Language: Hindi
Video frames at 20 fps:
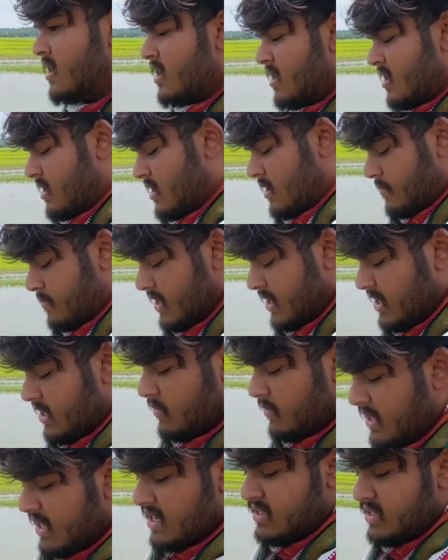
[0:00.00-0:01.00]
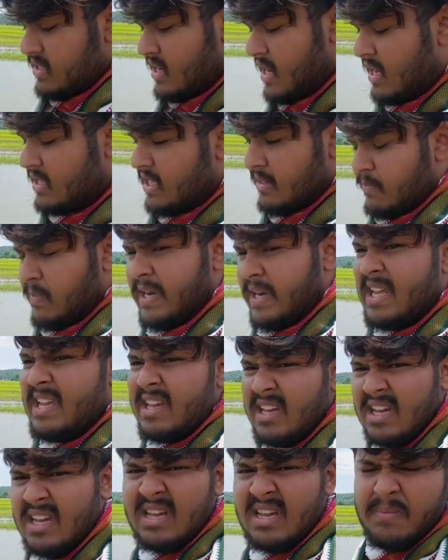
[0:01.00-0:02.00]
अब मेरी भी ऐसी आदत पड़ी है
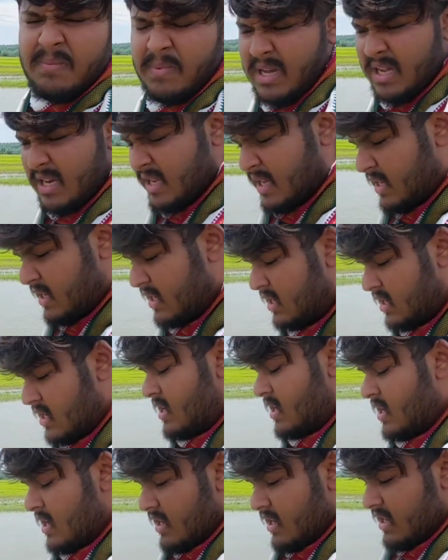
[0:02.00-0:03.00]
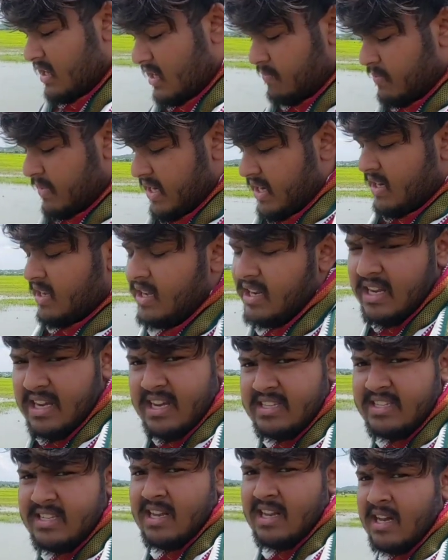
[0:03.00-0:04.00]
पहले एक महीना रह के
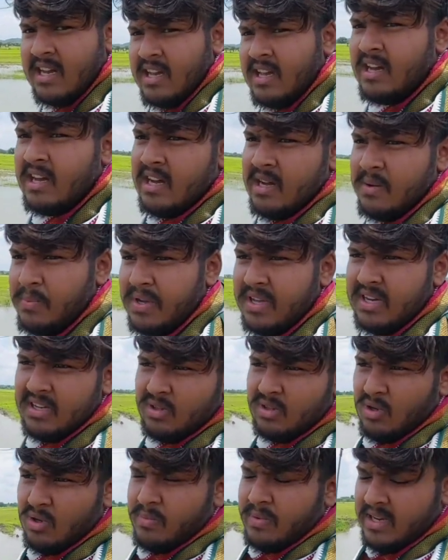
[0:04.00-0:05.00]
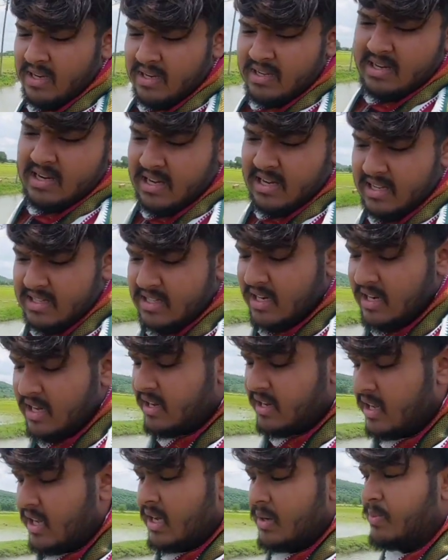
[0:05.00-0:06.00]
चला गया फिर दो महीने रह के चला
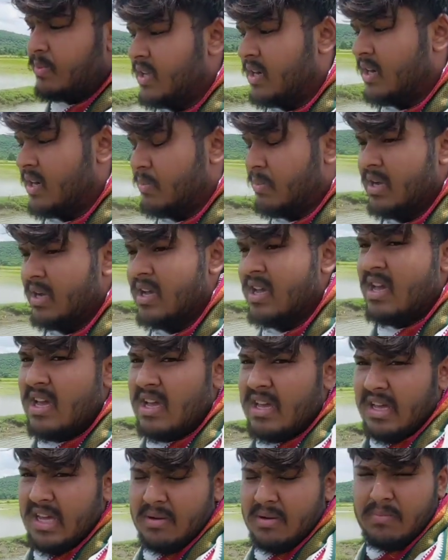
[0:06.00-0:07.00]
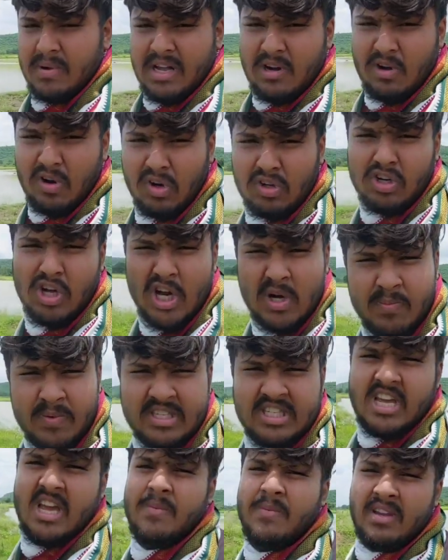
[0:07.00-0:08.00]
गया फिर अब एक बार लॉकडाउन में
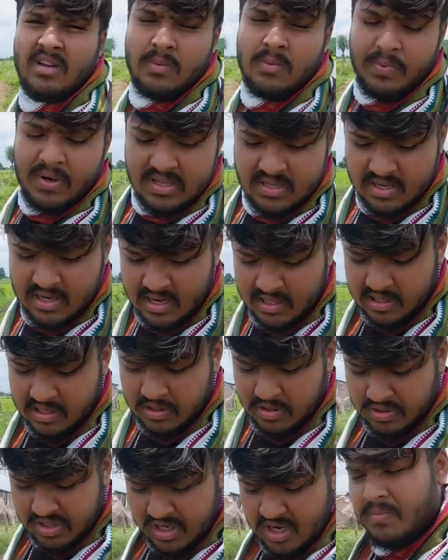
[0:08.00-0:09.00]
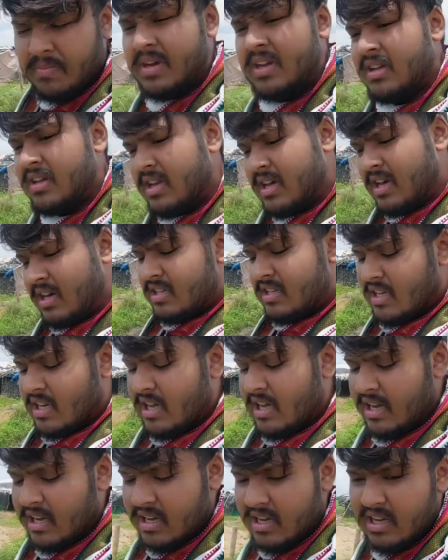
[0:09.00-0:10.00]
छः महीने फंस गया था तो छः महीने रह के चला
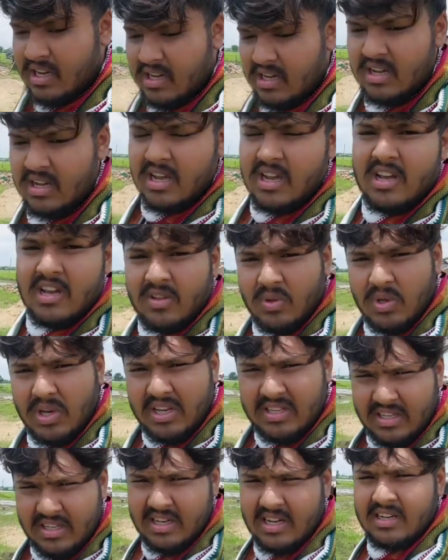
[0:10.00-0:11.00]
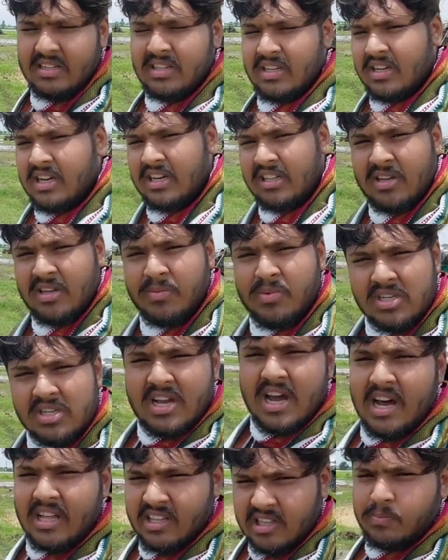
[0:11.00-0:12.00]
गया तो ऐसे करते करते मुझे
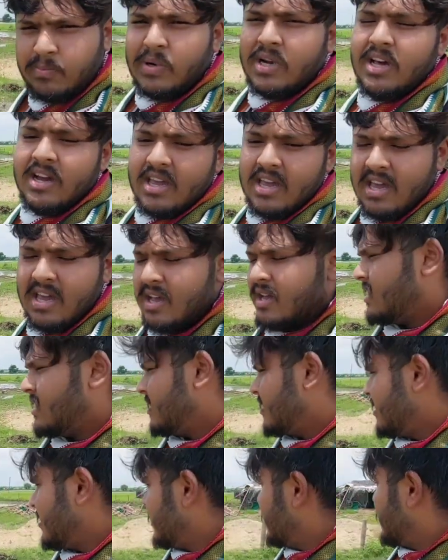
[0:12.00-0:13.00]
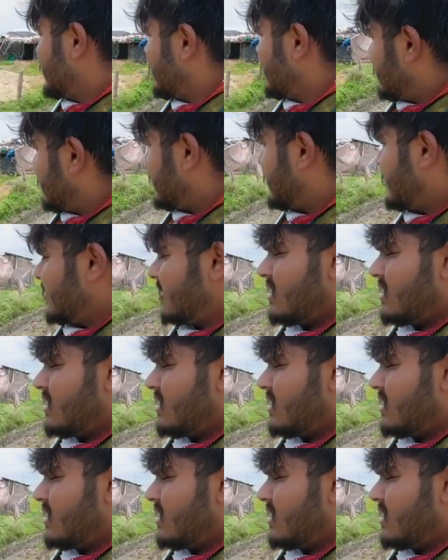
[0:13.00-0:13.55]
आदत पड़ गई हाँ